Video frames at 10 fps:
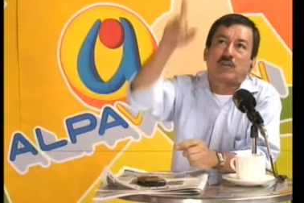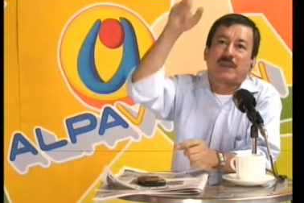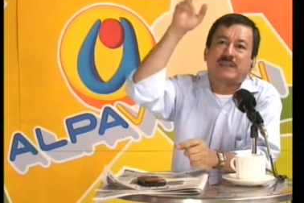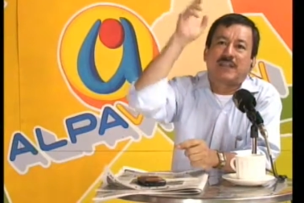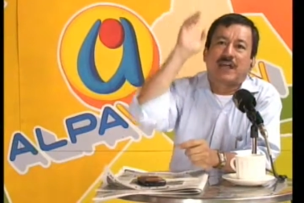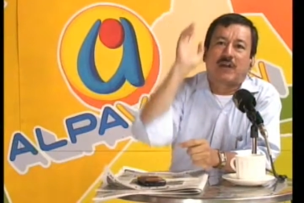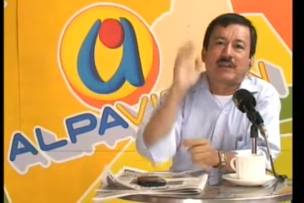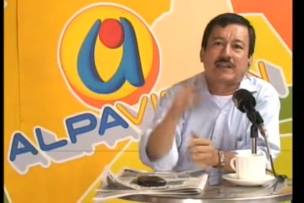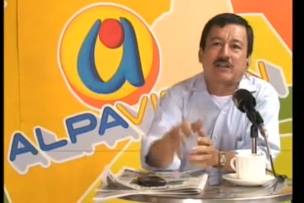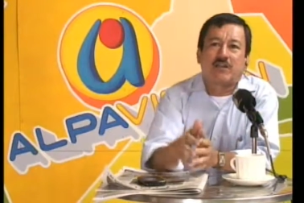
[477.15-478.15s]
ventiladores
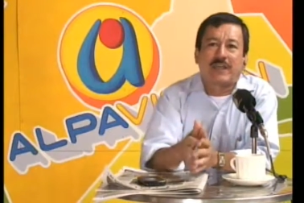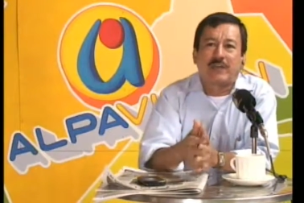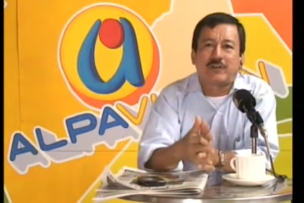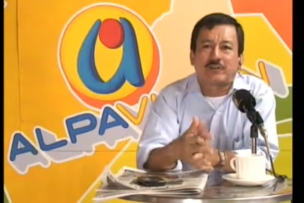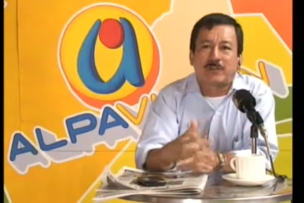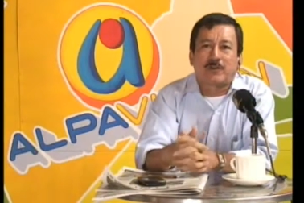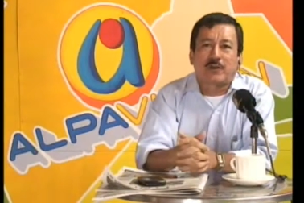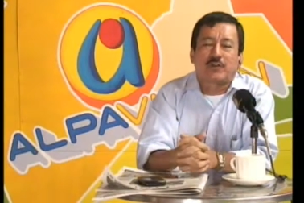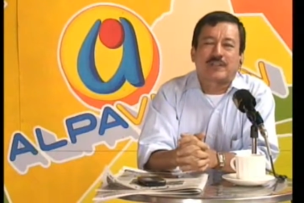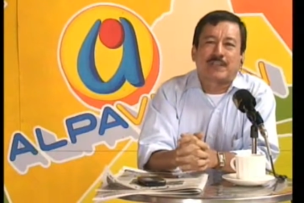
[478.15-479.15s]
del colegio, entonces por eso
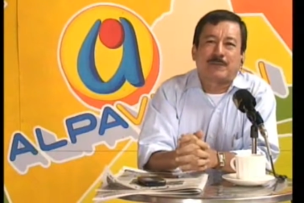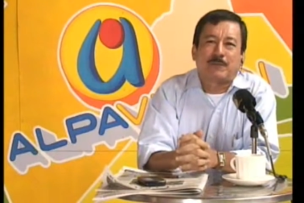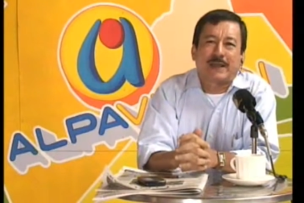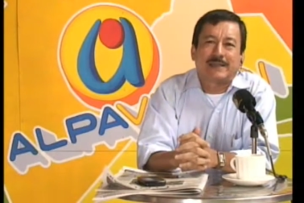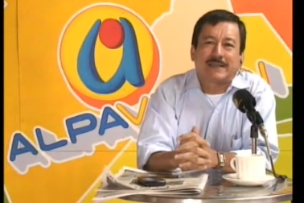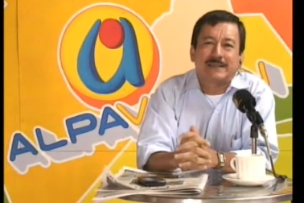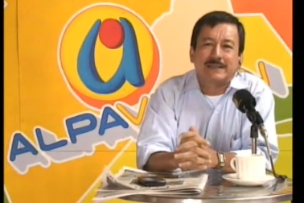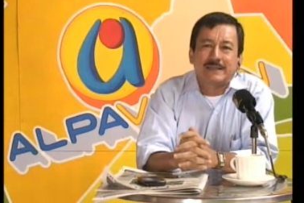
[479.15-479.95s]
no tenemos plata.